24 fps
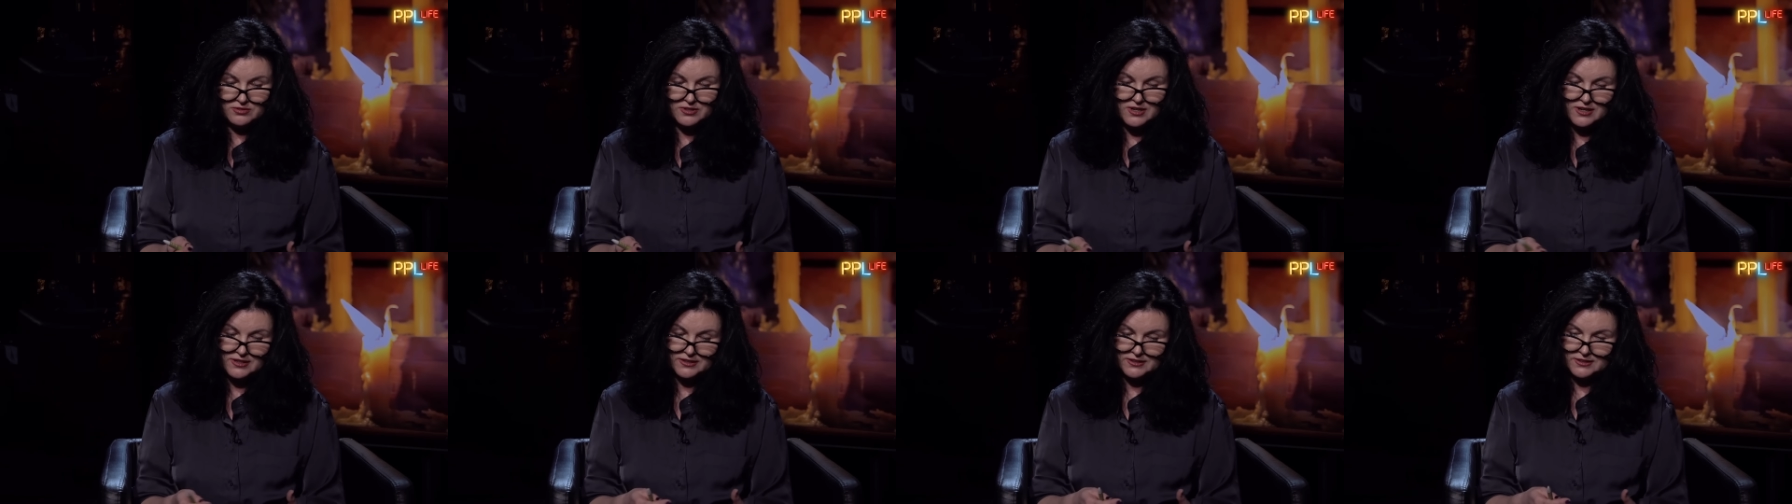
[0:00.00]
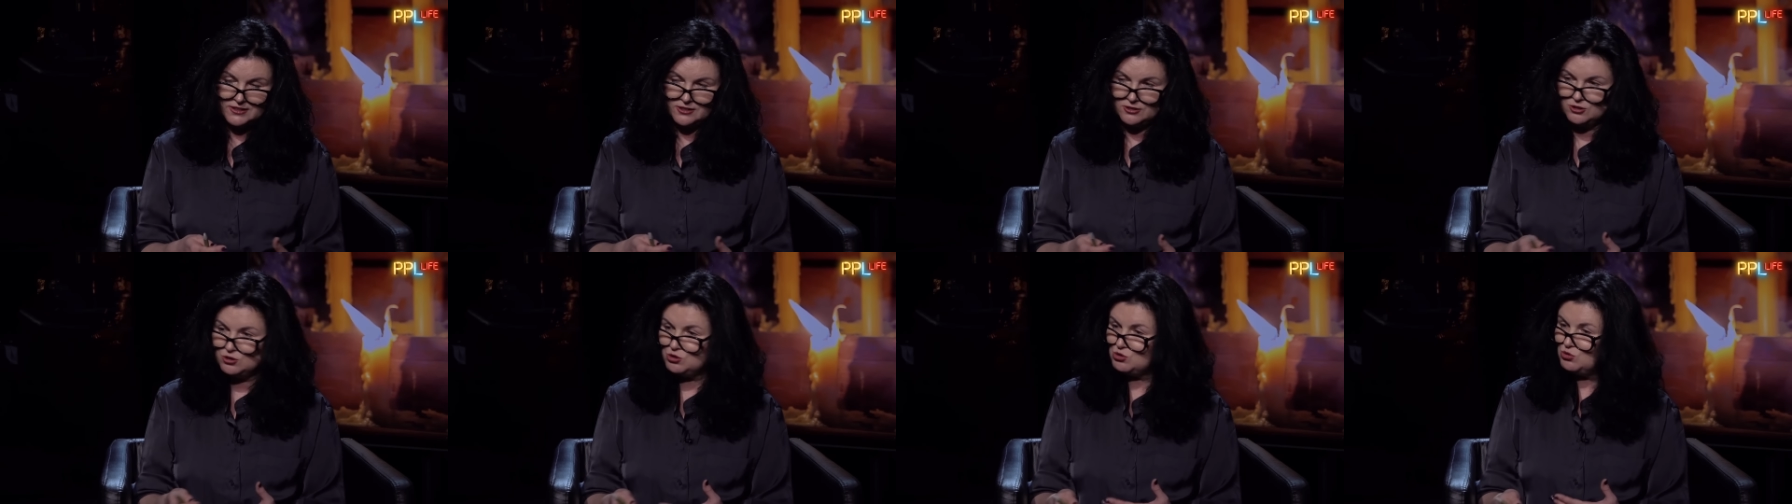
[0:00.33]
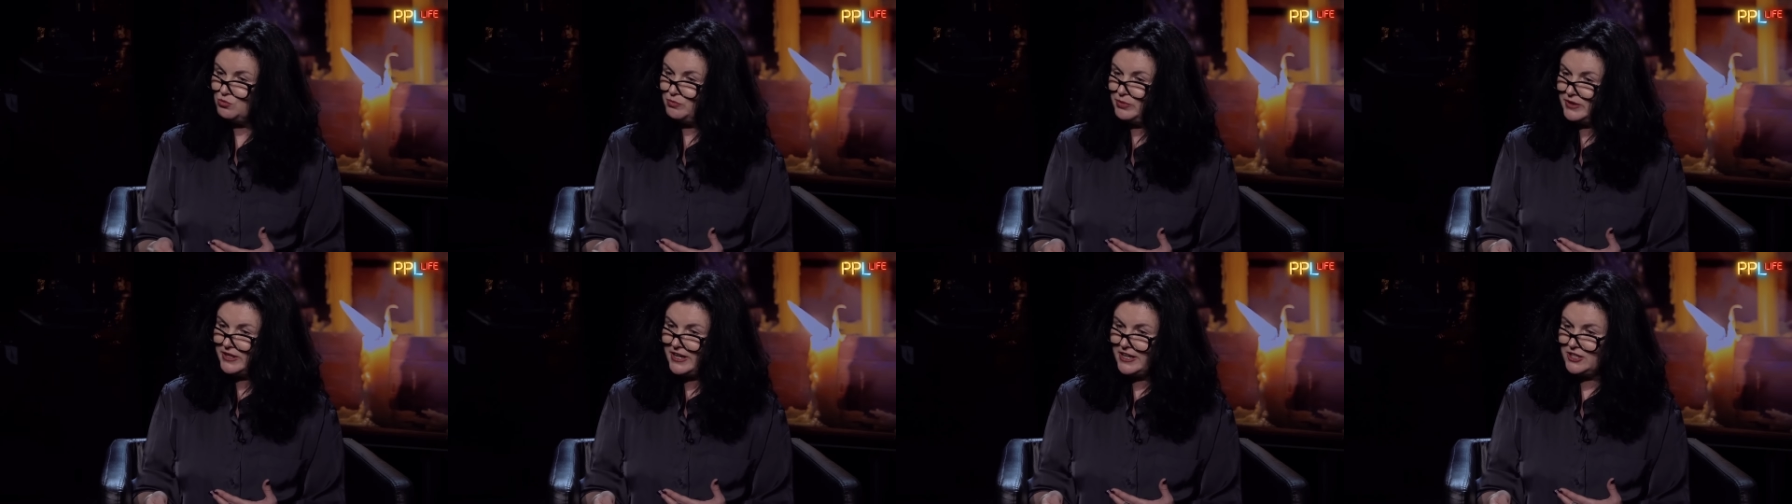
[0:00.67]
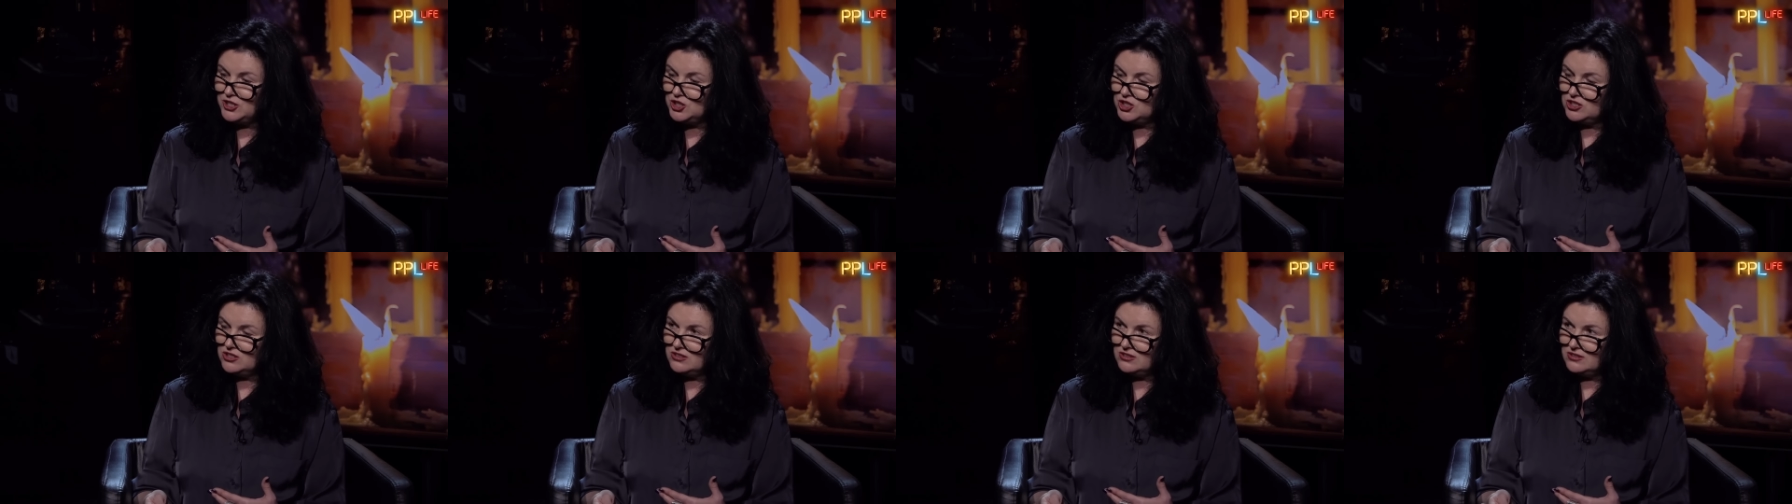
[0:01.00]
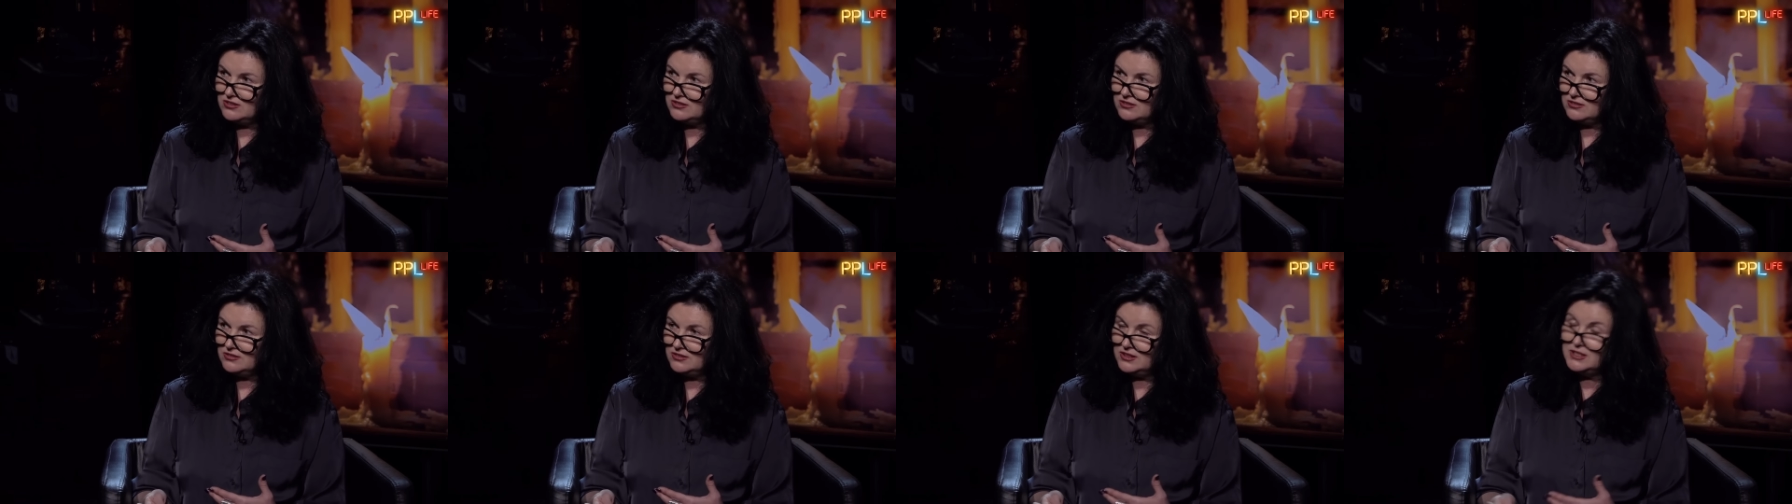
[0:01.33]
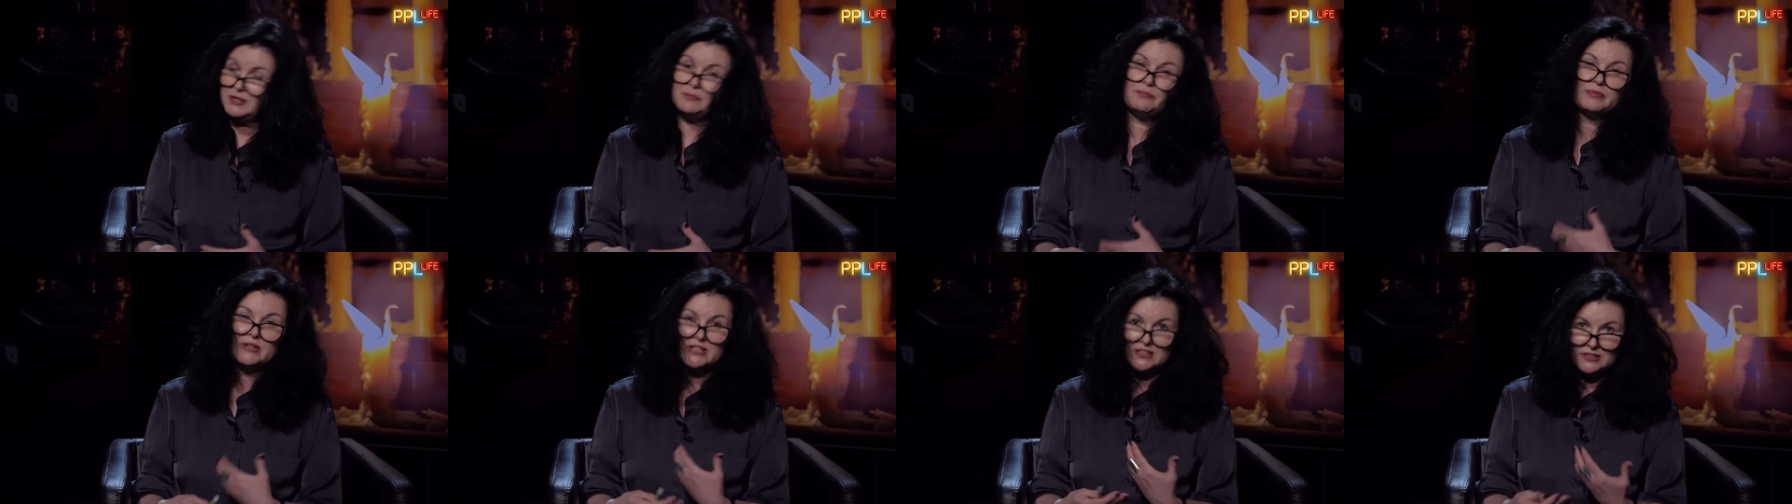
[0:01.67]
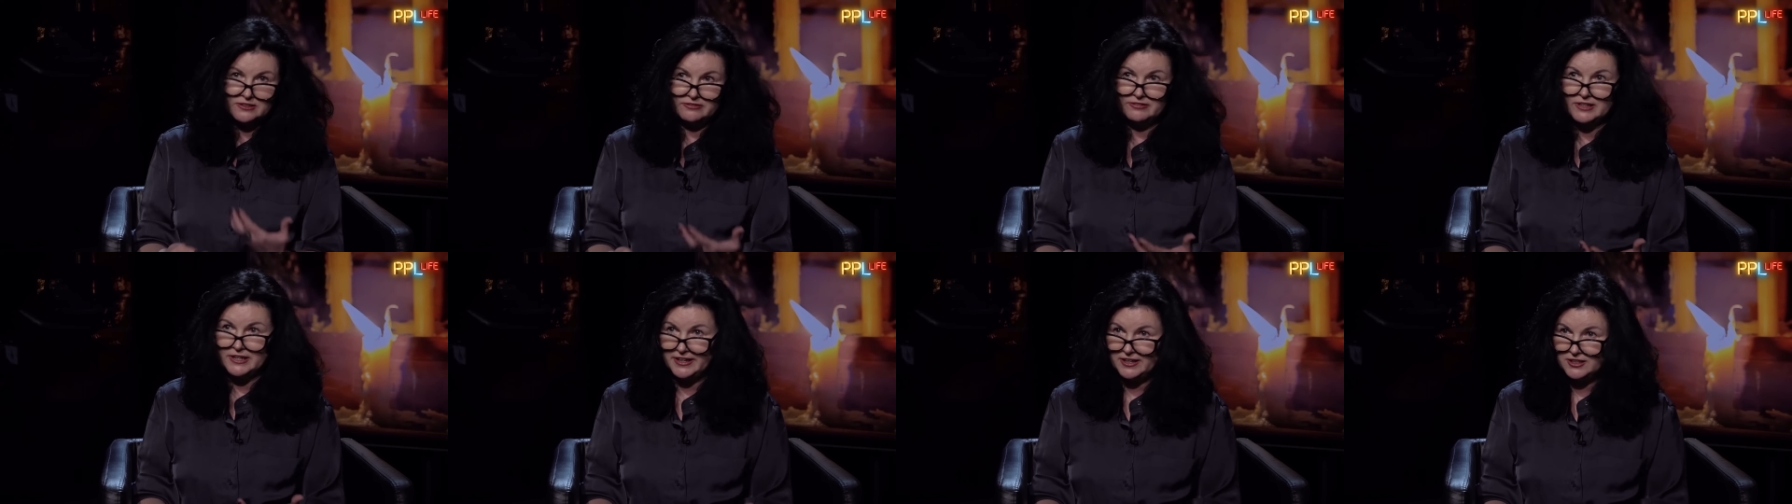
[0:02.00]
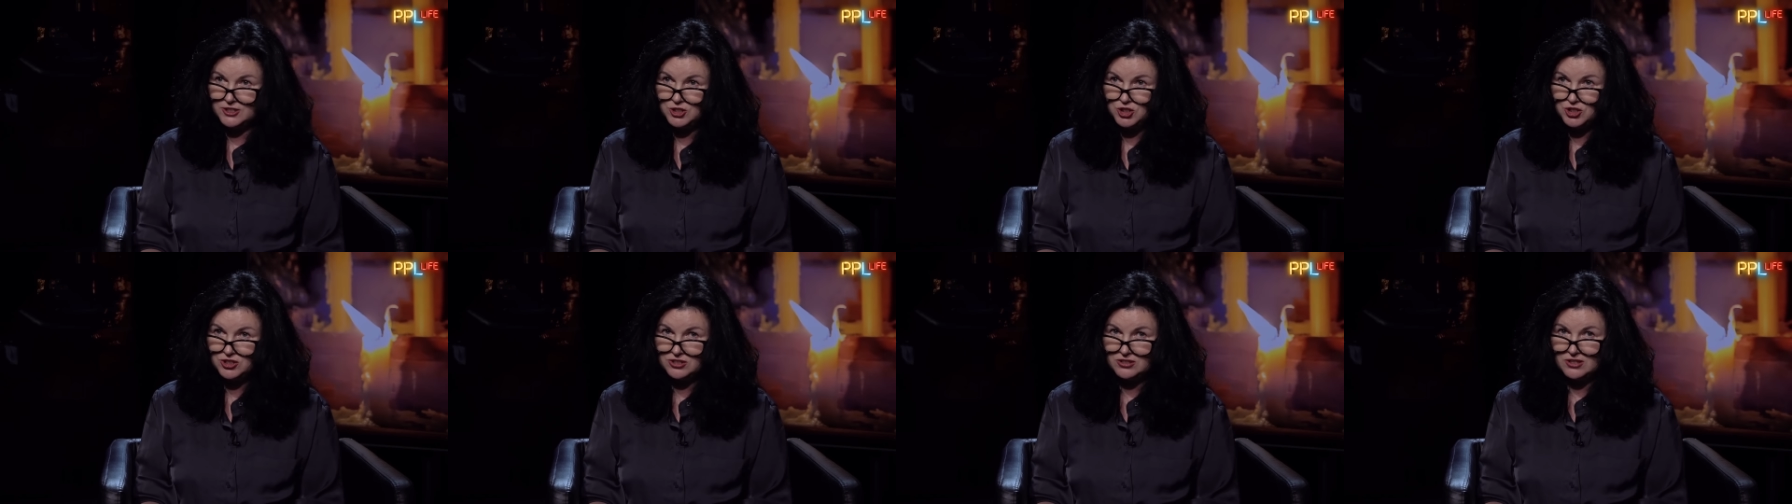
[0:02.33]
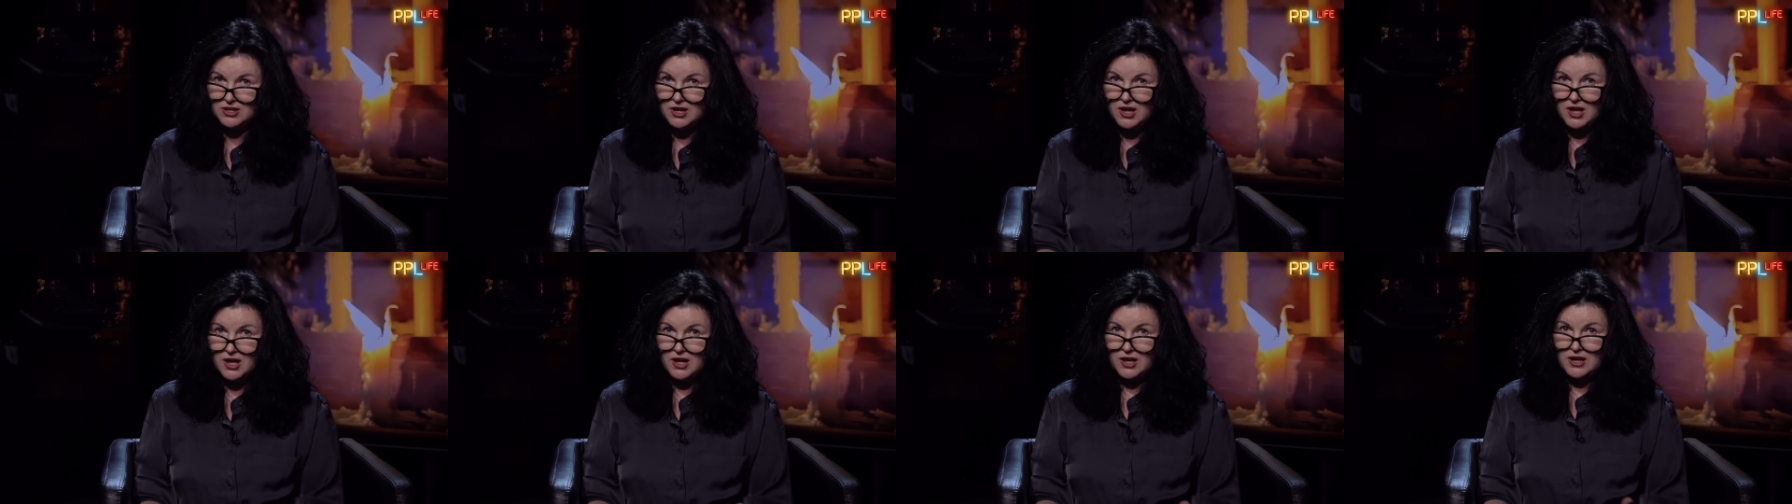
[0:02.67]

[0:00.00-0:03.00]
как это, не суперечит, не противоречит угу.